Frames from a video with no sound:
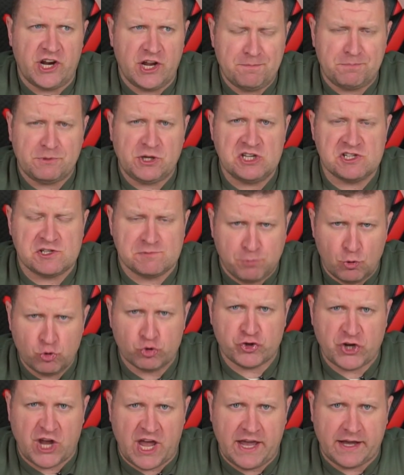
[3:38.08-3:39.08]
rybki z
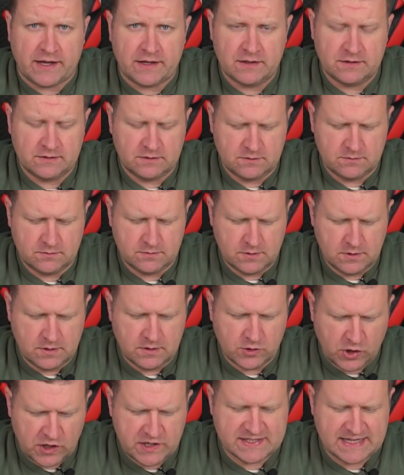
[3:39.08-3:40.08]
puszek.
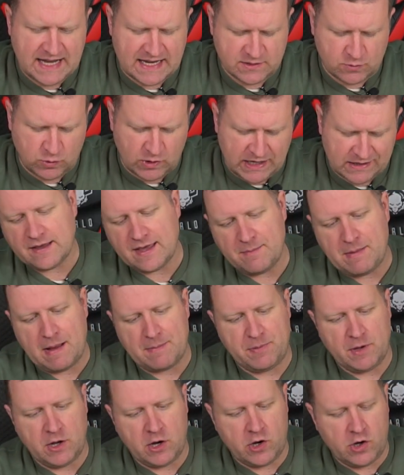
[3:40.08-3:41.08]
To jest hasło na
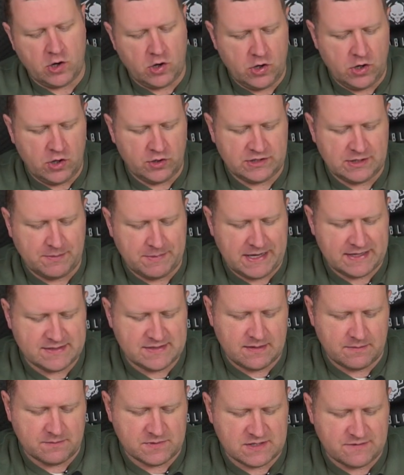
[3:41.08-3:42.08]
kebab. Rollo tym
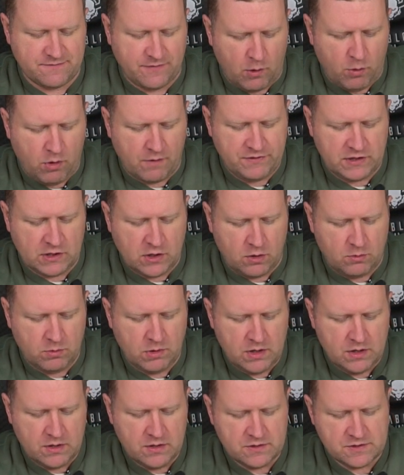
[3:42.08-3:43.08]
razem z wołowiną,
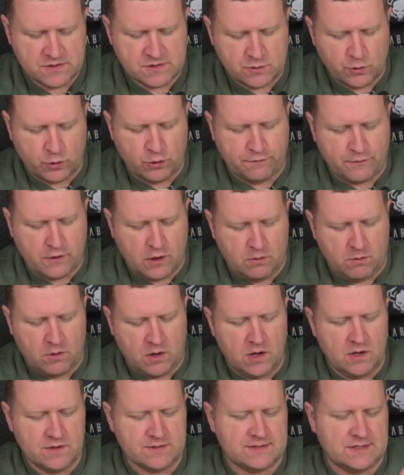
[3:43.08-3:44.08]
surówką,
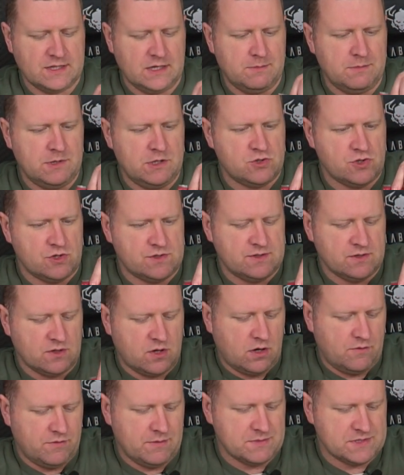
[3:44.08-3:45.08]
ostrym i
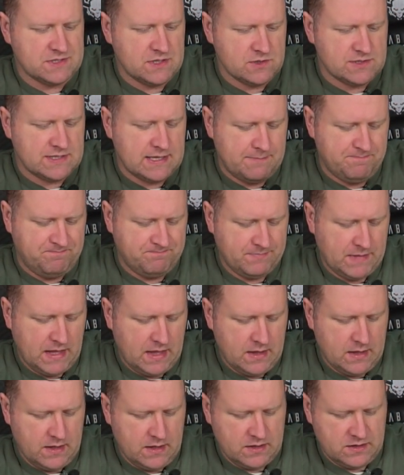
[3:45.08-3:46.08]
czosnkowym sosem.
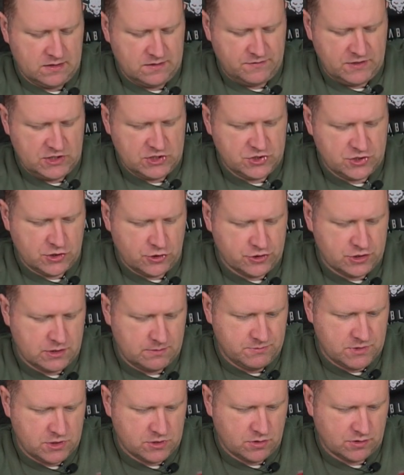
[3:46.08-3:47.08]

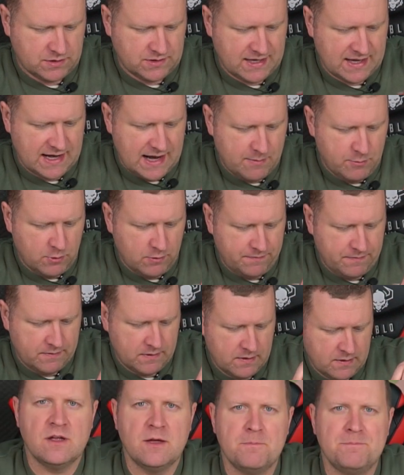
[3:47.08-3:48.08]
280 gramów.
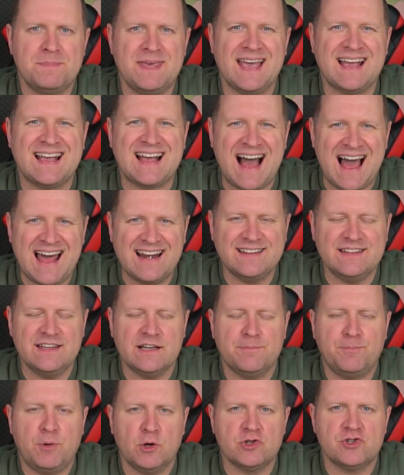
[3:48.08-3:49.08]

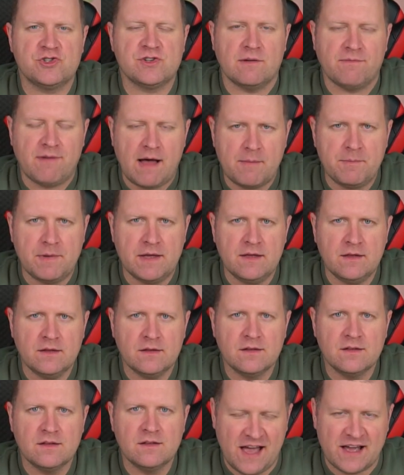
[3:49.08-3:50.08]
Piekarnik podgrzewamy.
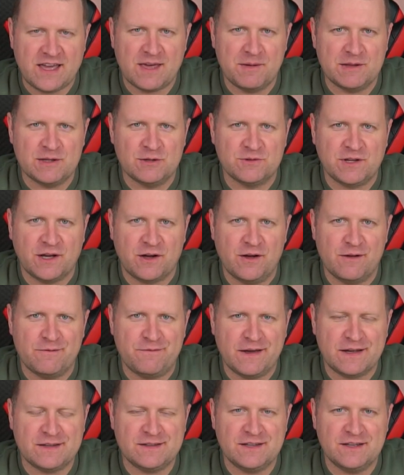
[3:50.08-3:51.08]
Jakie będą tego
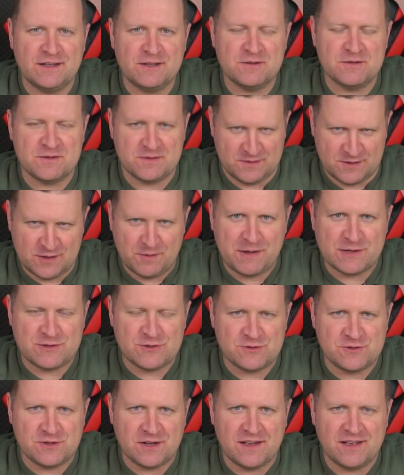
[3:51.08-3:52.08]
efekty?
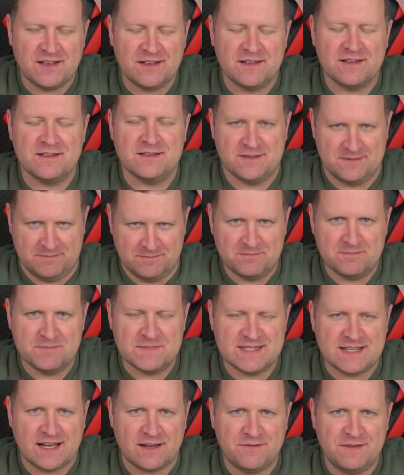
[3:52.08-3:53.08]
Zobaczycie
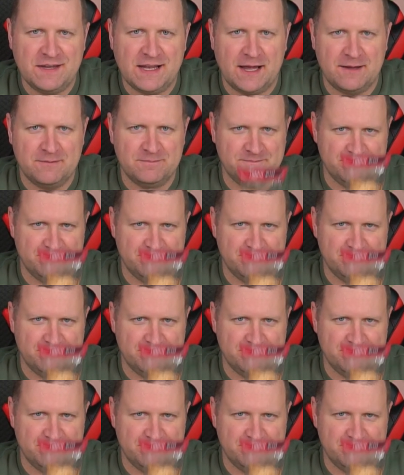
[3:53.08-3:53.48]
za chwilę.